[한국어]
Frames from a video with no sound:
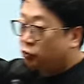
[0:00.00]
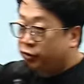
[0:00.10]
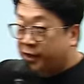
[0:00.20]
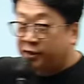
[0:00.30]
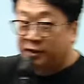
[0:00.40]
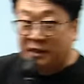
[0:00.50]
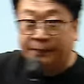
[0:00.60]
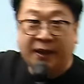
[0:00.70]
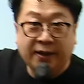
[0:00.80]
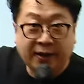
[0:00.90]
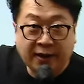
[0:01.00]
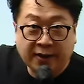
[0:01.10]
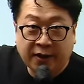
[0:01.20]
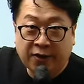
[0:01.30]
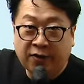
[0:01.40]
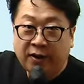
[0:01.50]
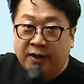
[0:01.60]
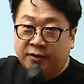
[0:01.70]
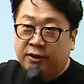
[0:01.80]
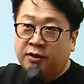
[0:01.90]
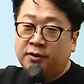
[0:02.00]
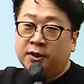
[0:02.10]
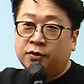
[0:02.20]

구체적 집행 계획이에요. 그래서 얘는